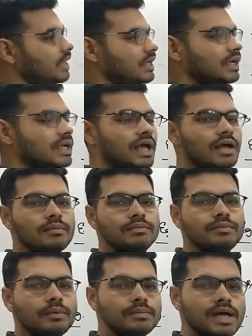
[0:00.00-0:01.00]
ये क्या है
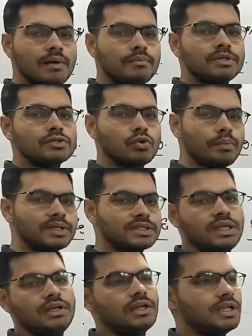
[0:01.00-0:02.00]
अपने आप में सौ
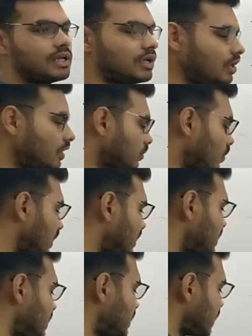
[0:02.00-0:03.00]
परसेंट है ये तो हर
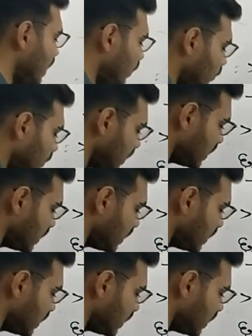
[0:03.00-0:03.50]
चीज क्या होती